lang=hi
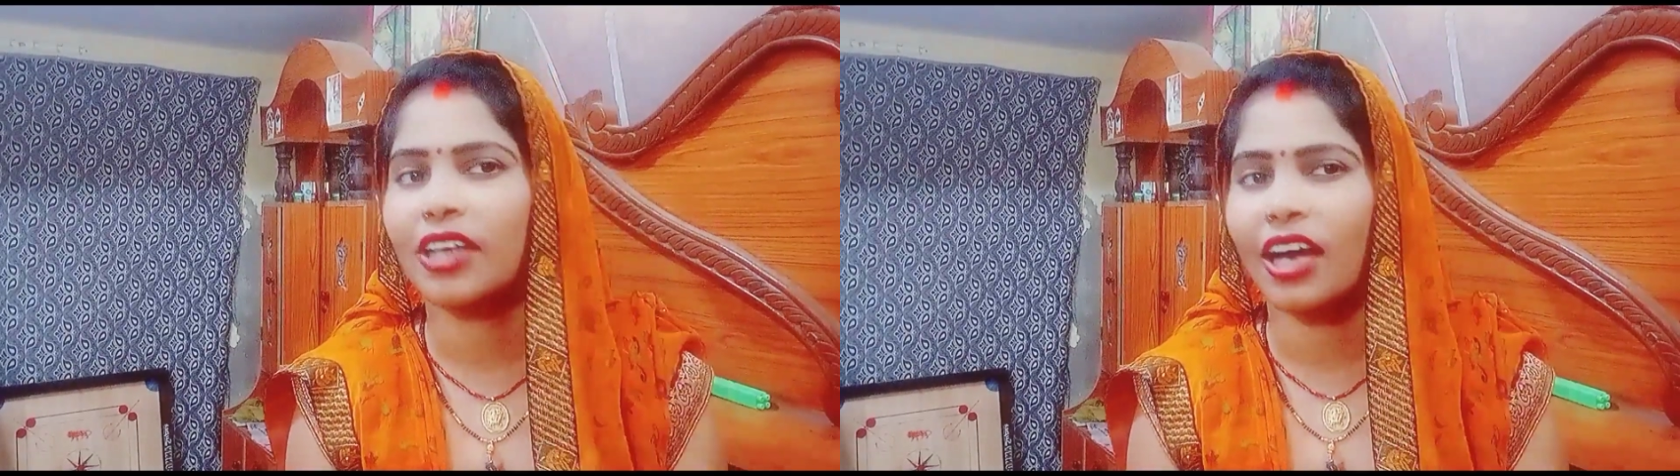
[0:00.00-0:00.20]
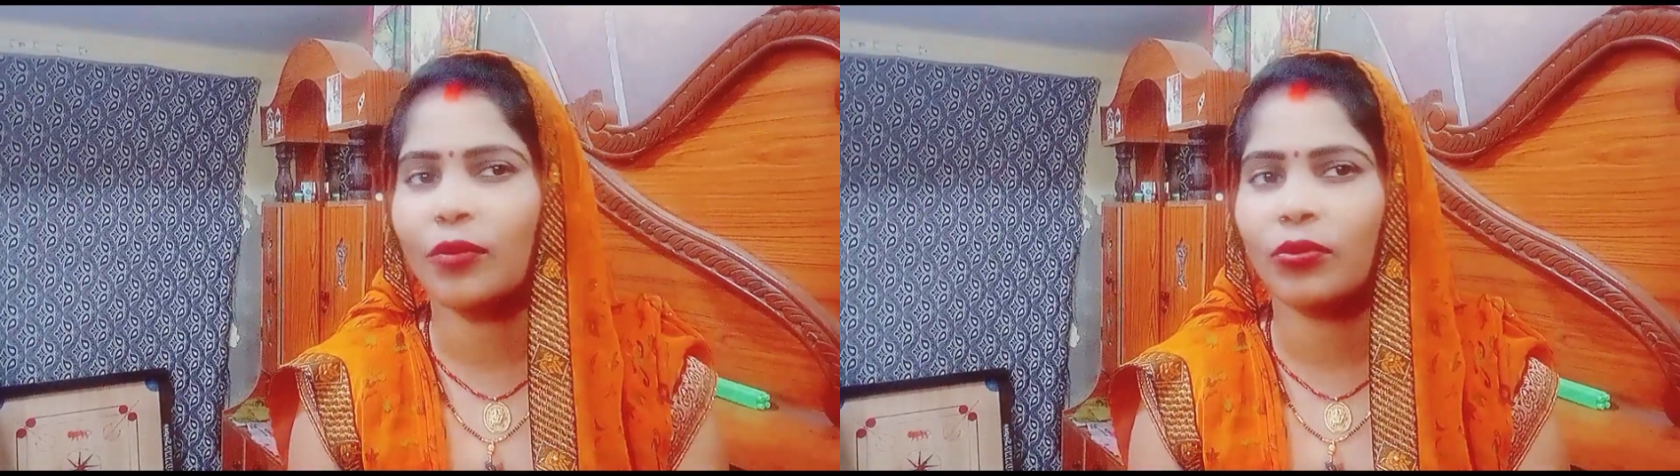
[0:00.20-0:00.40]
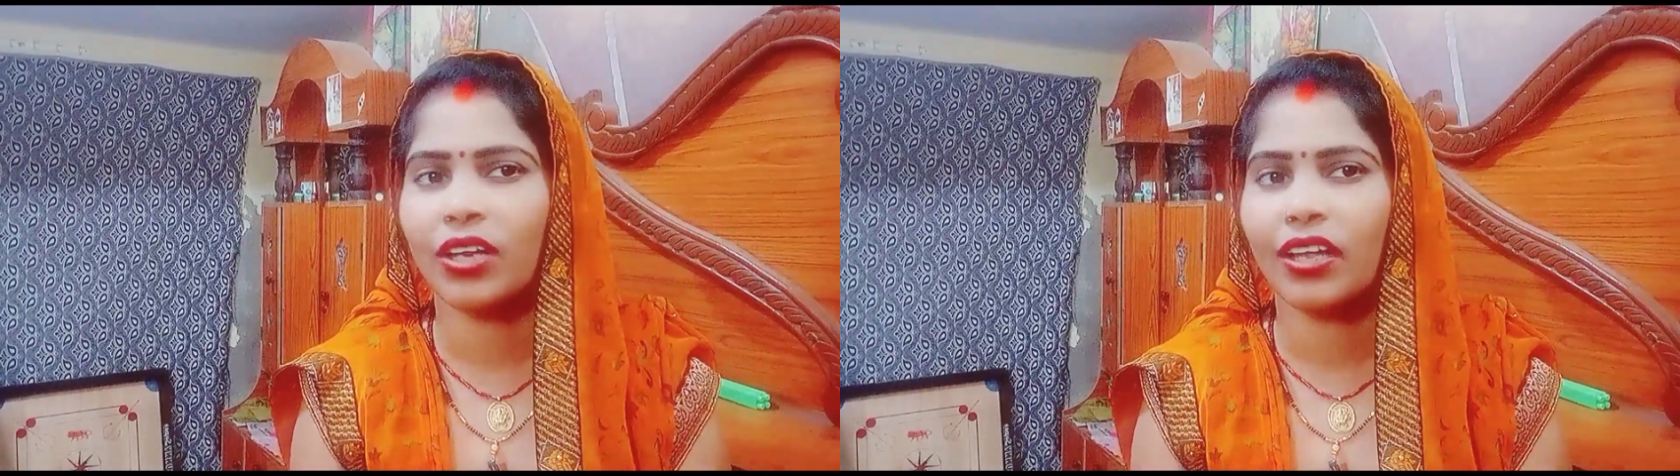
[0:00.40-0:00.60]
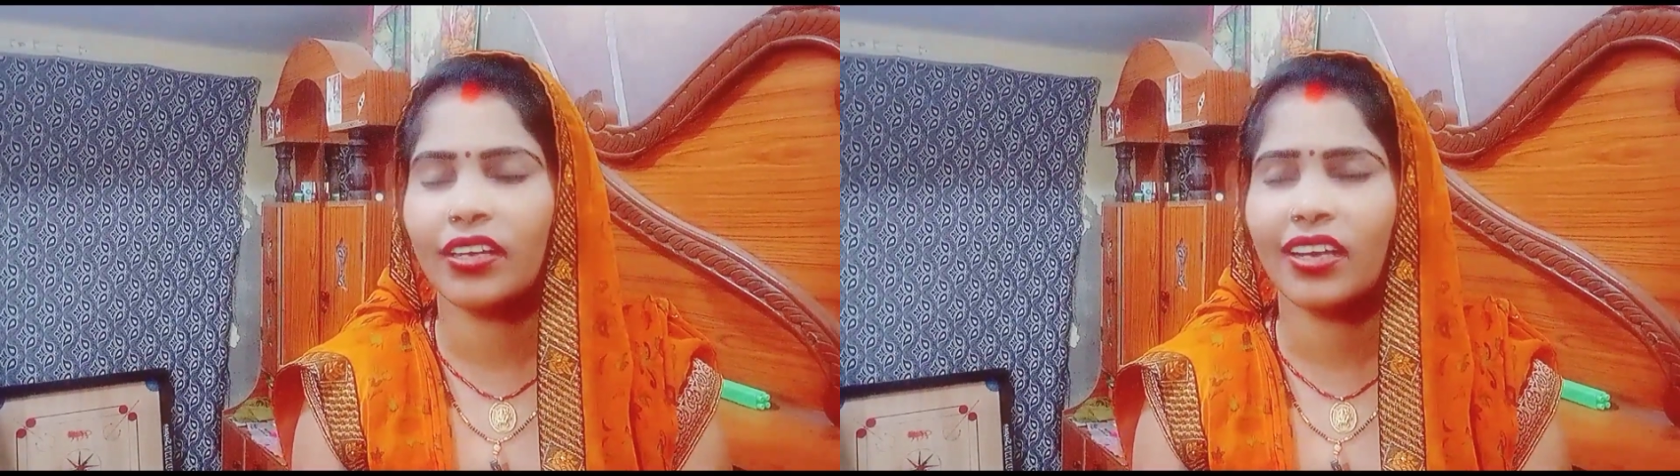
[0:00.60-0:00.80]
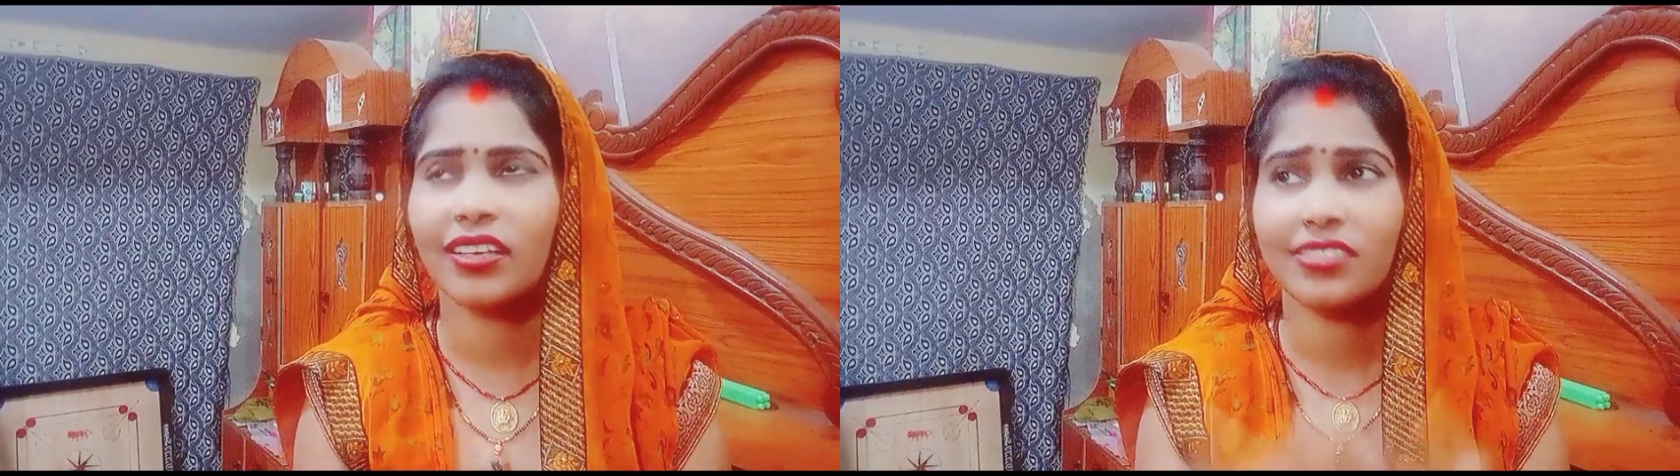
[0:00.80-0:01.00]
गायब हो रहे हैं
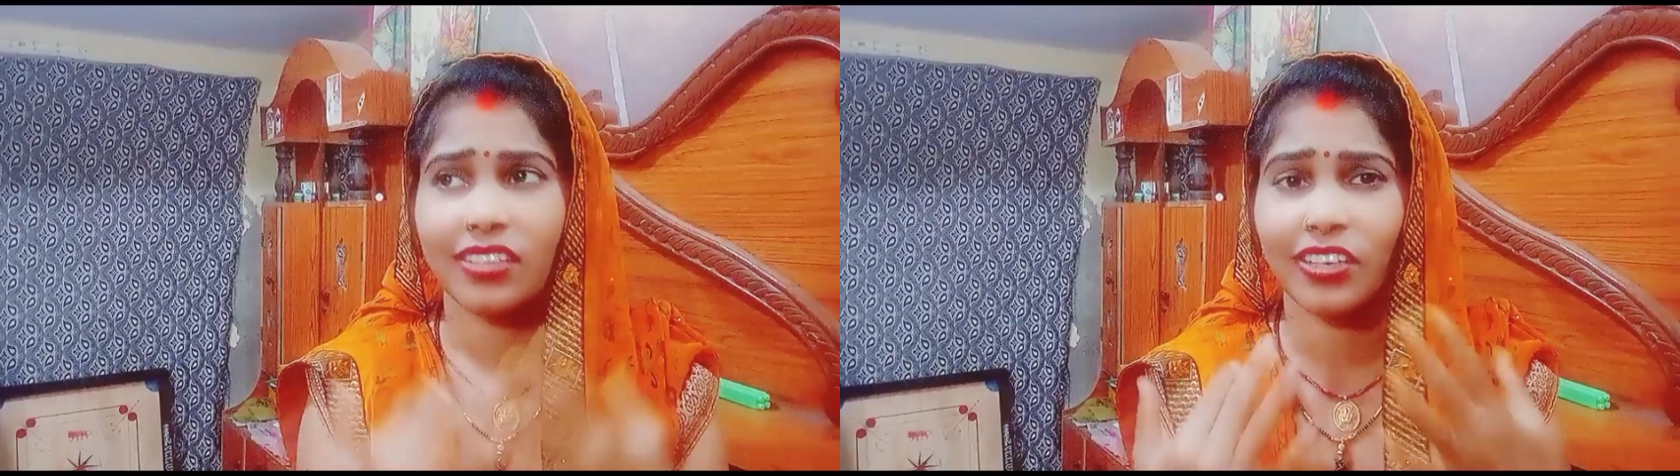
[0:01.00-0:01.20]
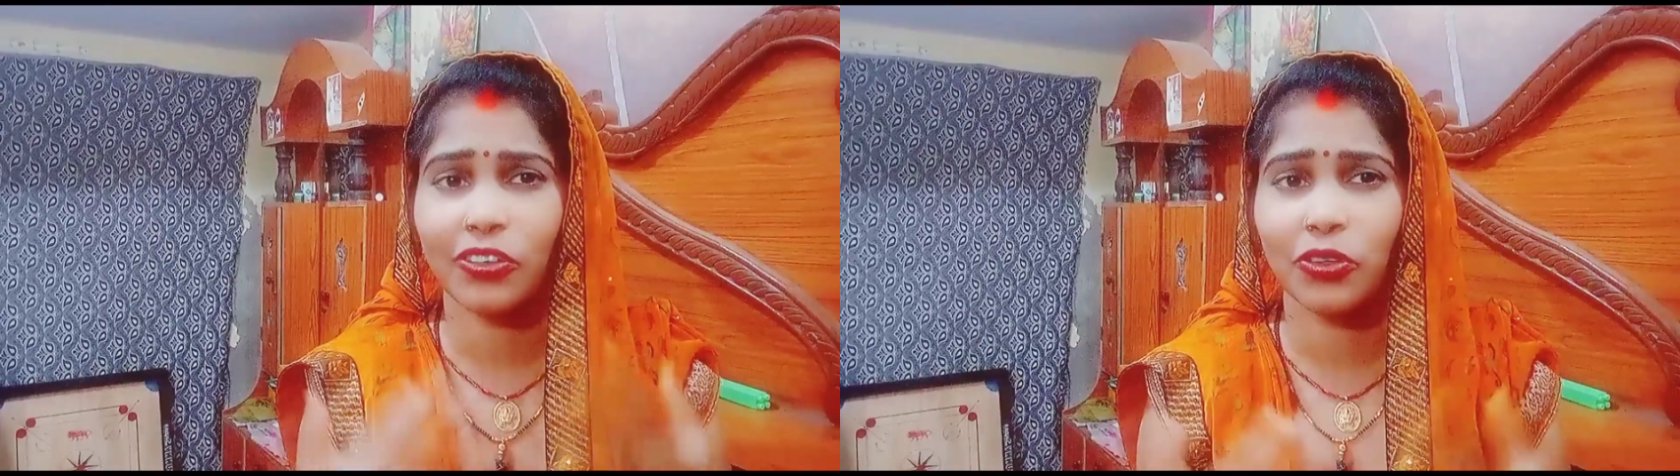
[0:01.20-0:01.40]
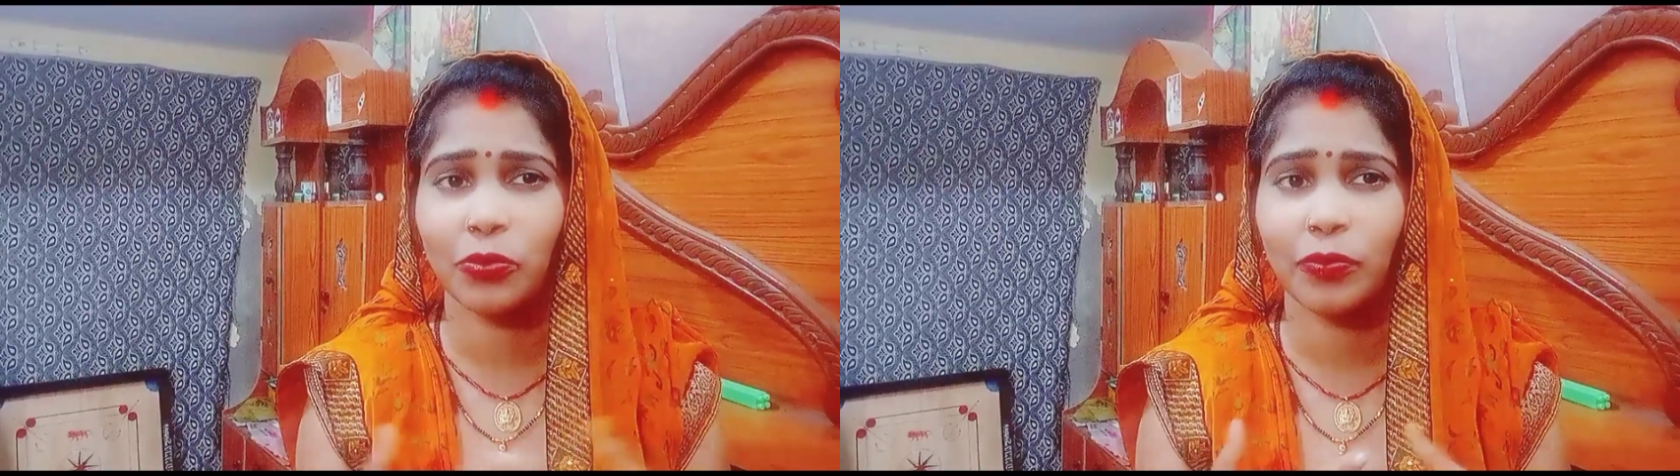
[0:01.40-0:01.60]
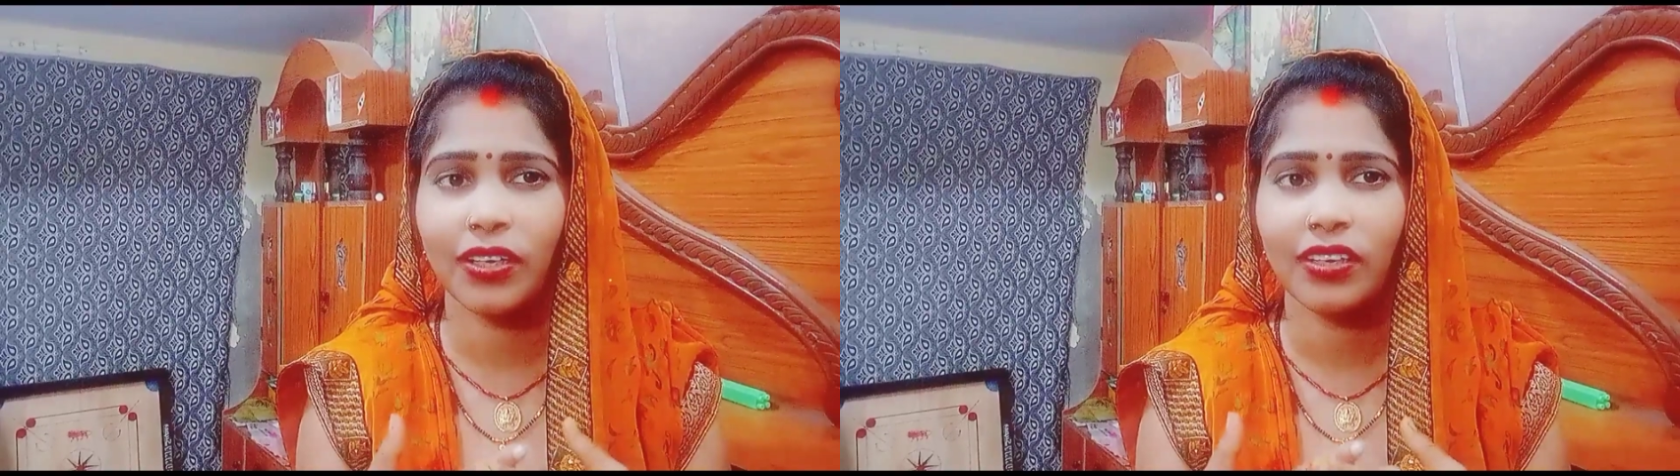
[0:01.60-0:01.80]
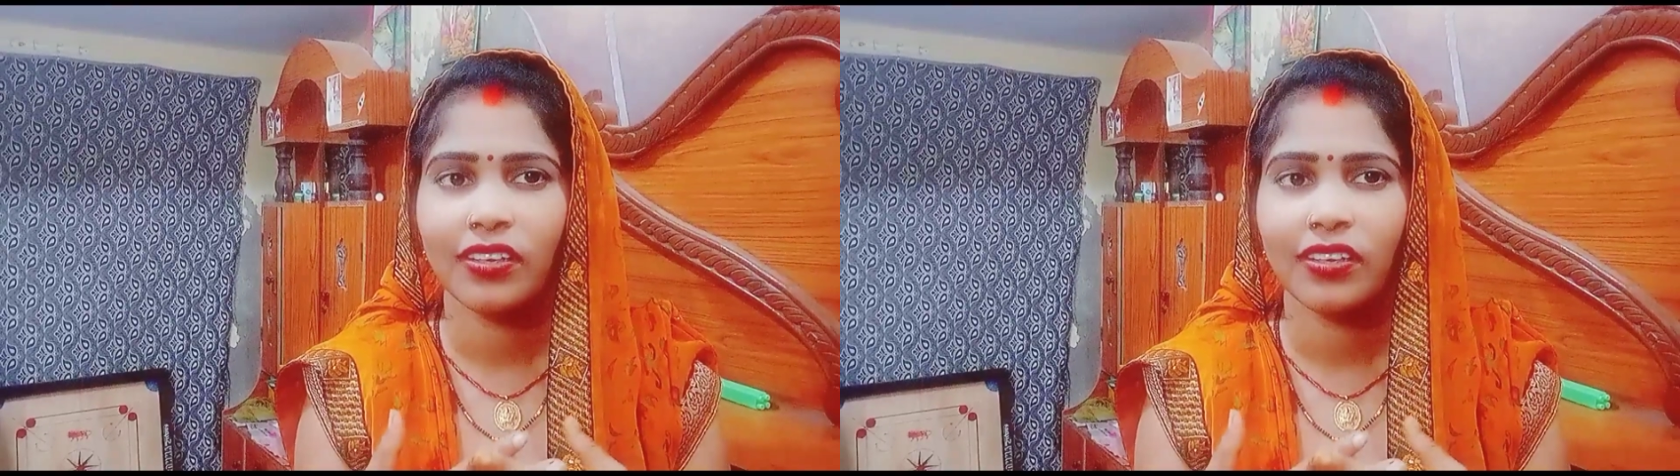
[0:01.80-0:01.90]
क्या इस तरह यूट्यूब पे